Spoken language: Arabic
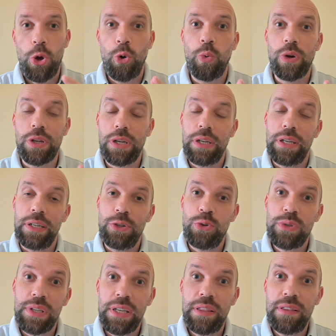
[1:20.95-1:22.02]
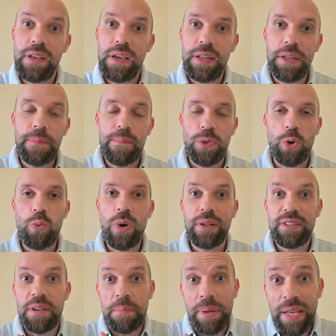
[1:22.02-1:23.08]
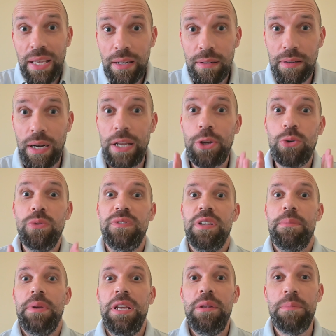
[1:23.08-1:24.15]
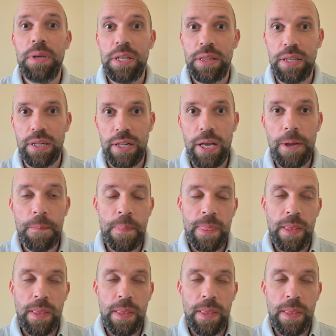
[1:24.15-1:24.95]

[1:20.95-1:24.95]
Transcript: والجزء الثاني هو تمرين راح يكون تمرين باذن الله